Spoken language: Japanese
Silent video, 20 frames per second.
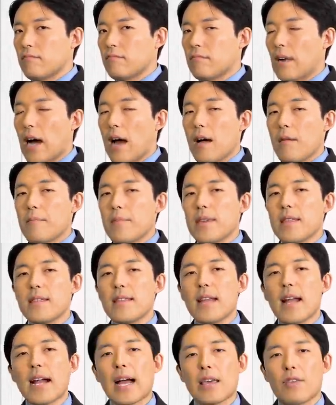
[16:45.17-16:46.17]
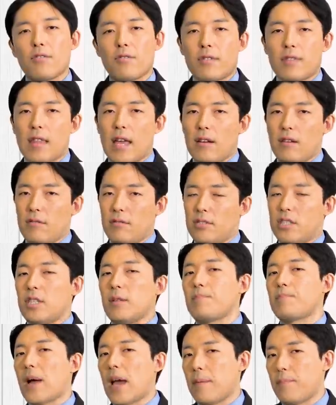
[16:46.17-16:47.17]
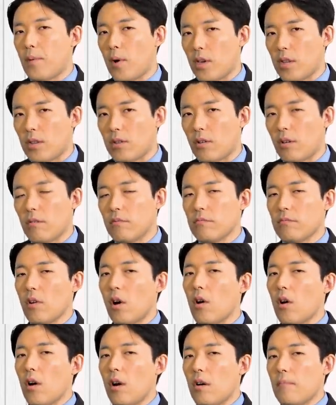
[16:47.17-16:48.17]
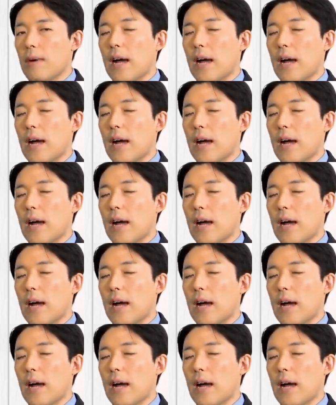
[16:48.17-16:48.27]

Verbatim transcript: まあみんなが言ってる心配ポイントの、